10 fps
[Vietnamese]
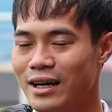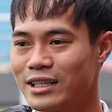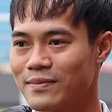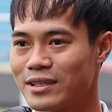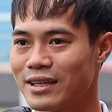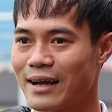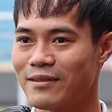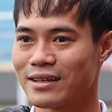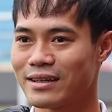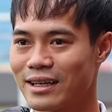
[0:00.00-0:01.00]
Nhưng mà những cái áp
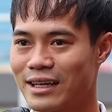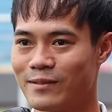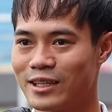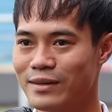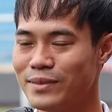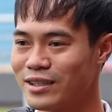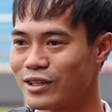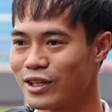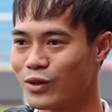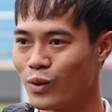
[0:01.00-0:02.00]
lực đấy cảm thấy khiến mình rất là
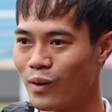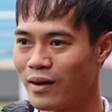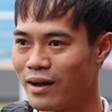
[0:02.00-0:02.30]
thích thú.